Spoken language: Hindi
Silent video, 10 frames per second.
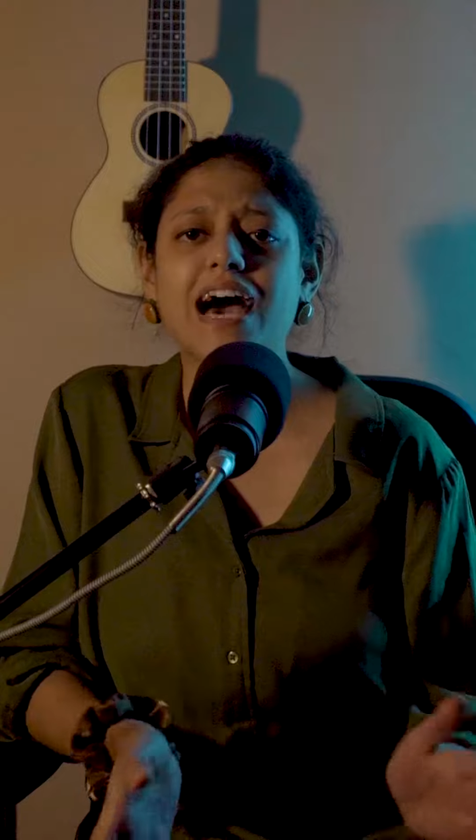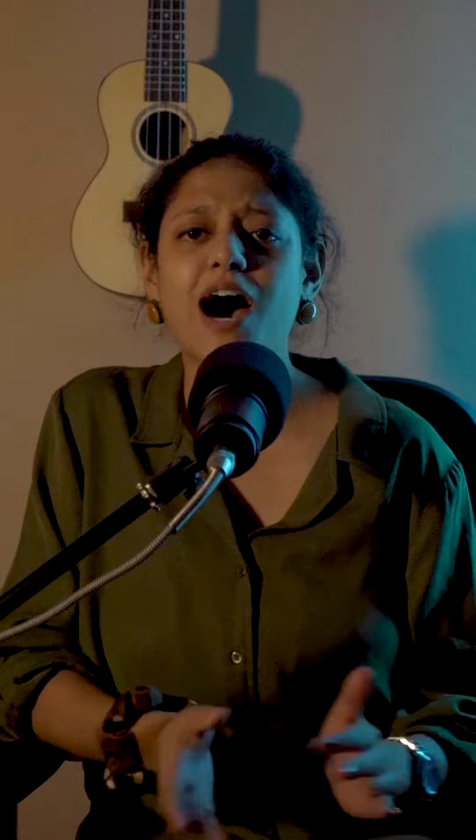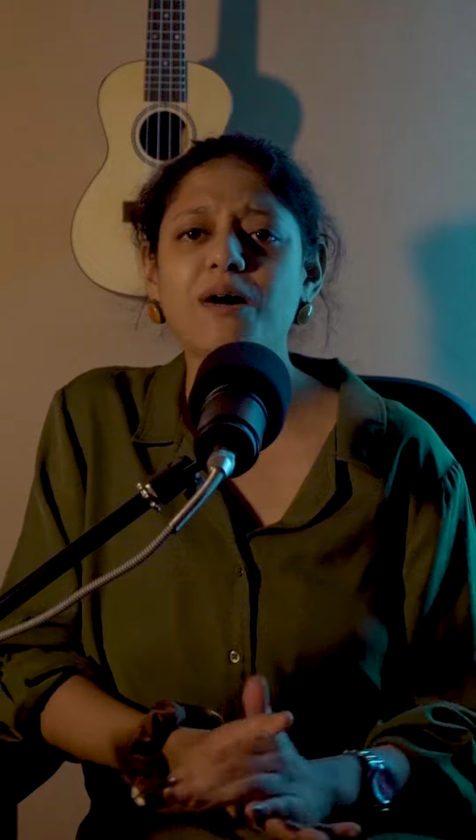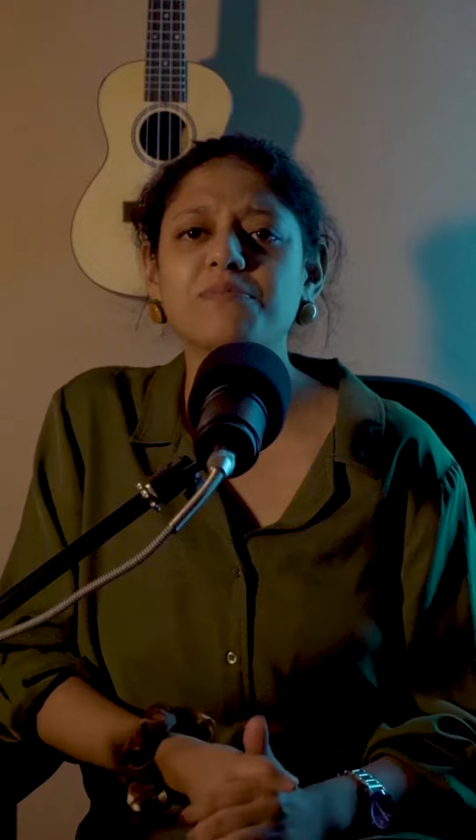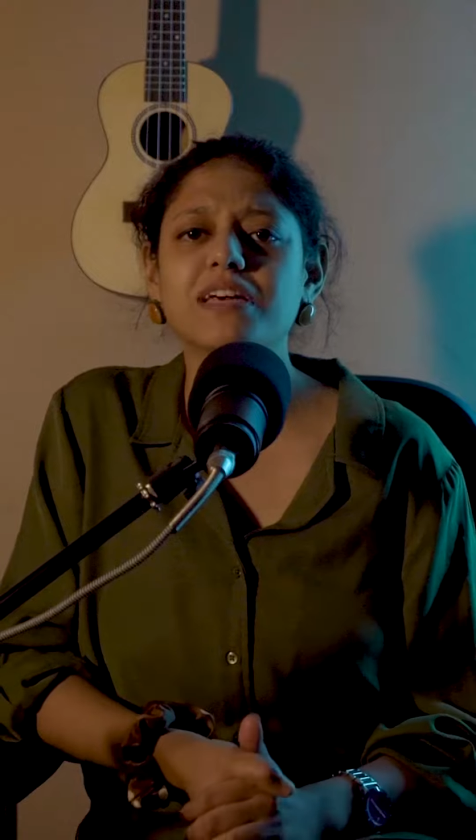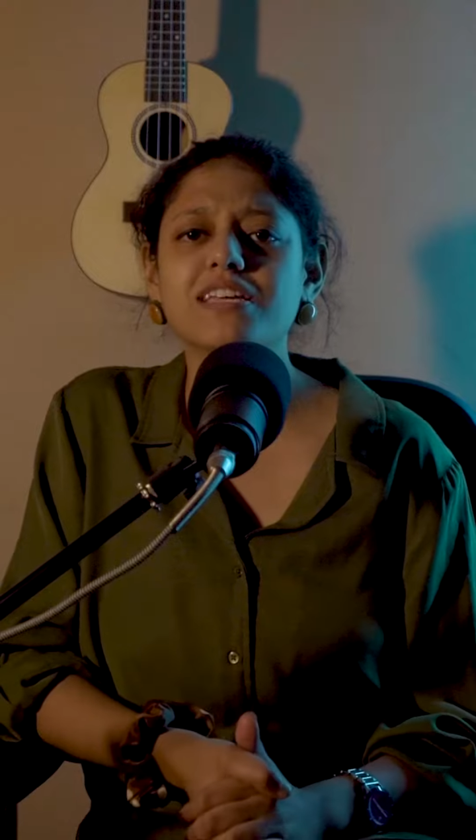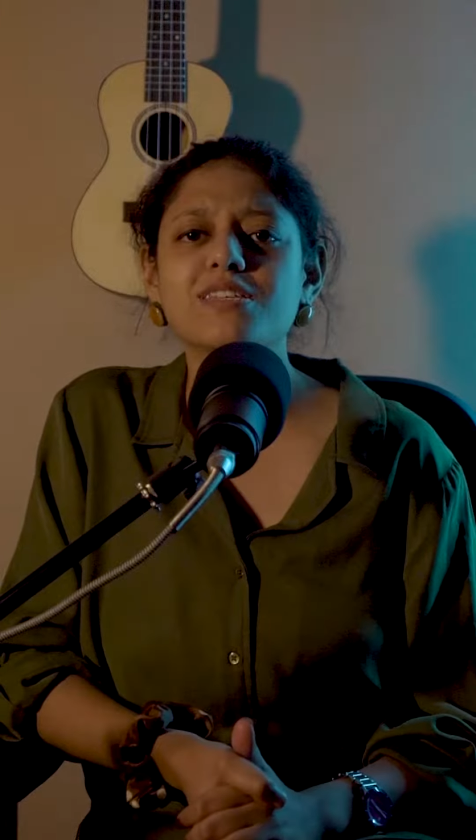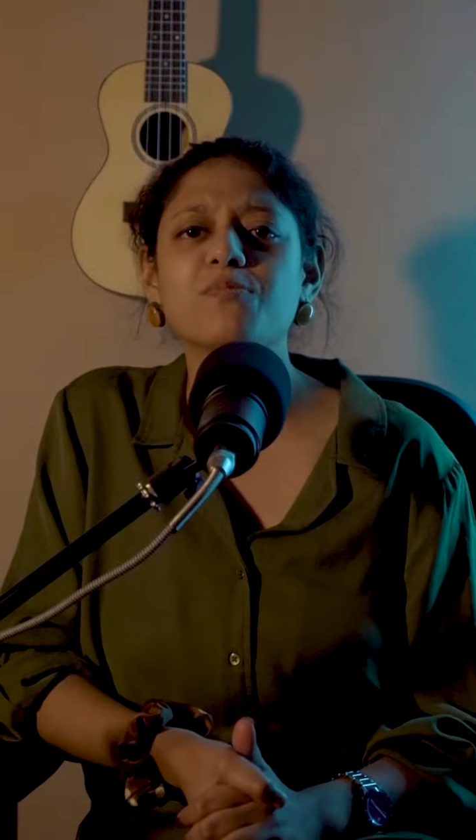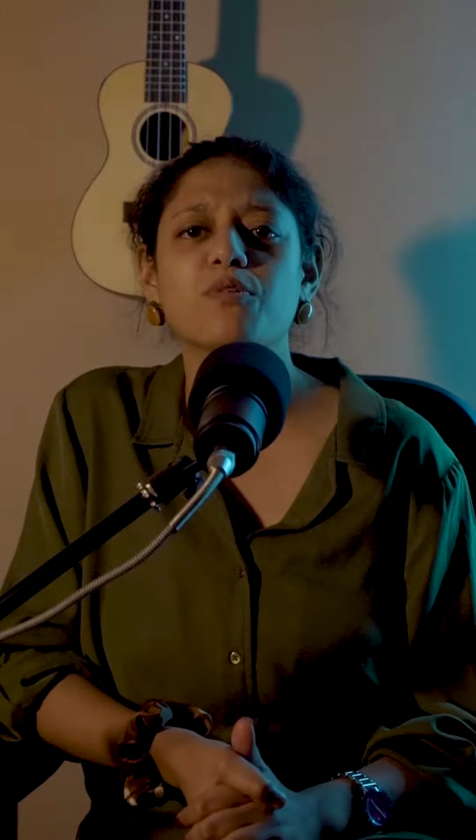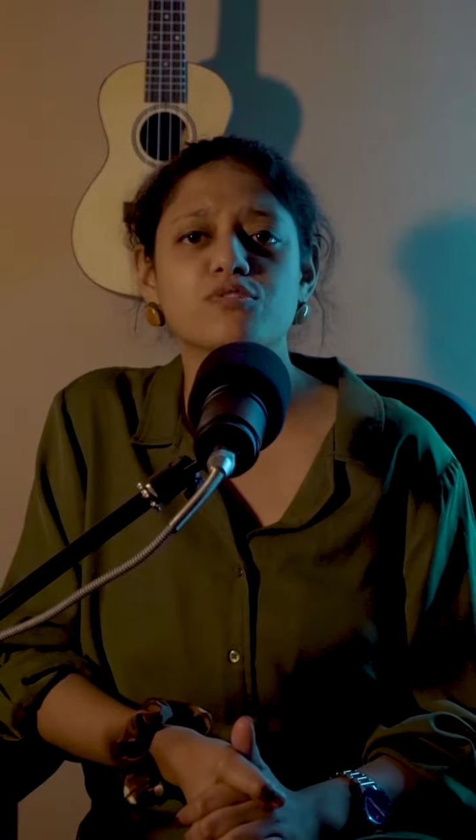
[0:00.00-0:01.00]
आपने
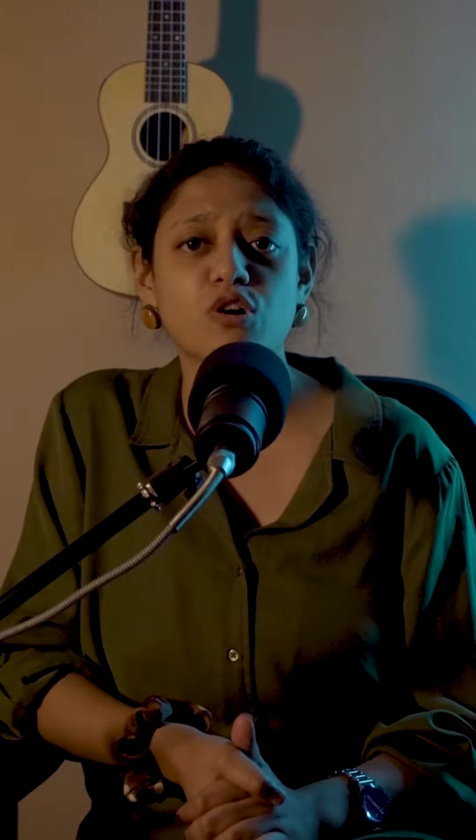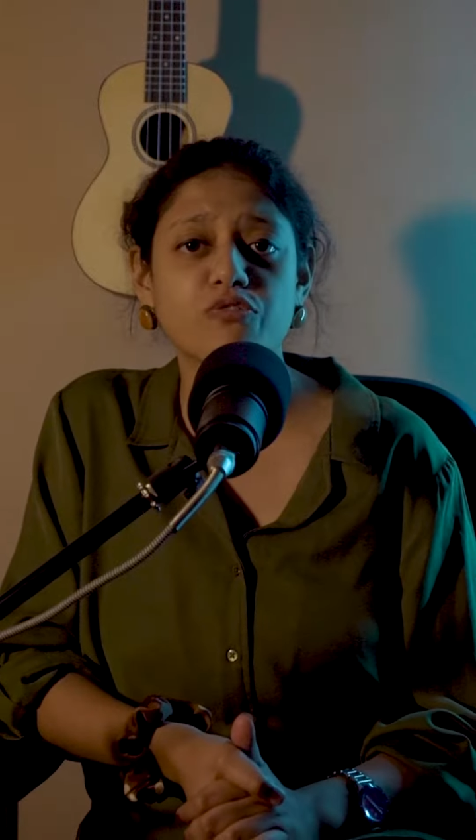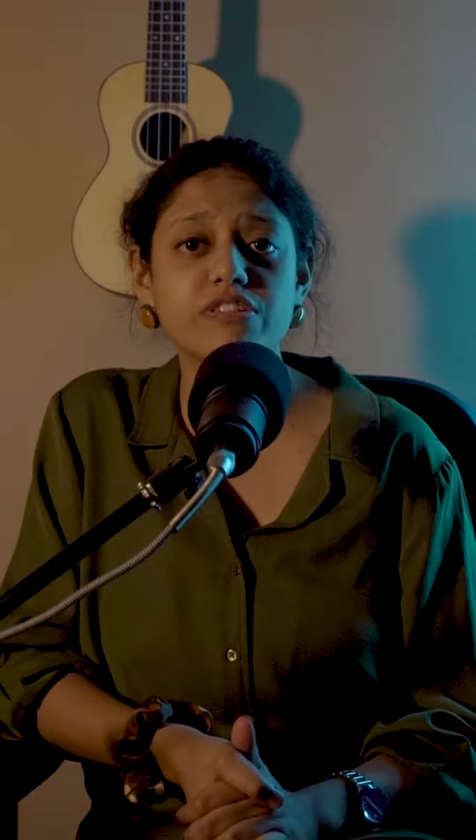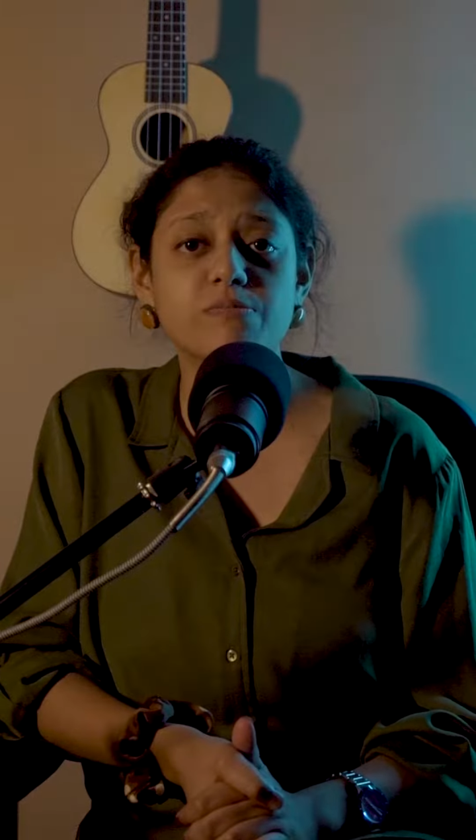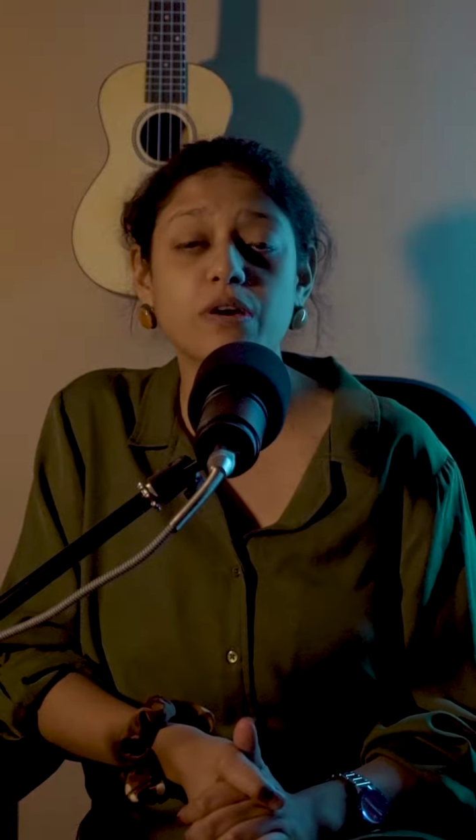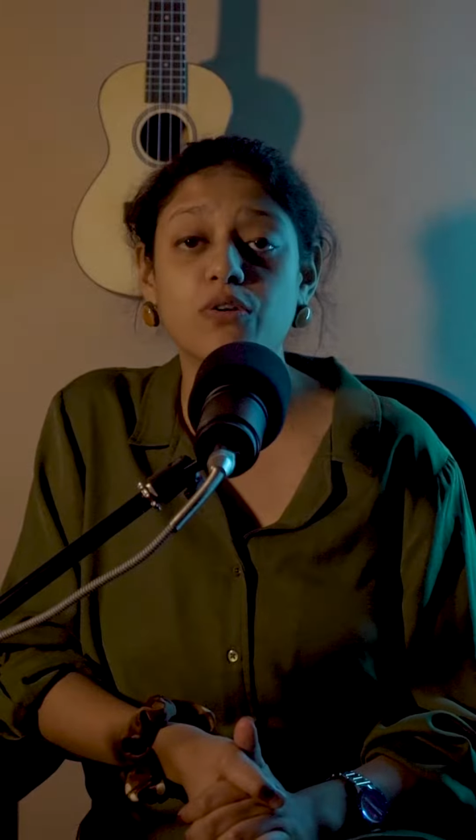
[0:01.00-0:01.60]
किसी पोस्ट ऑफिस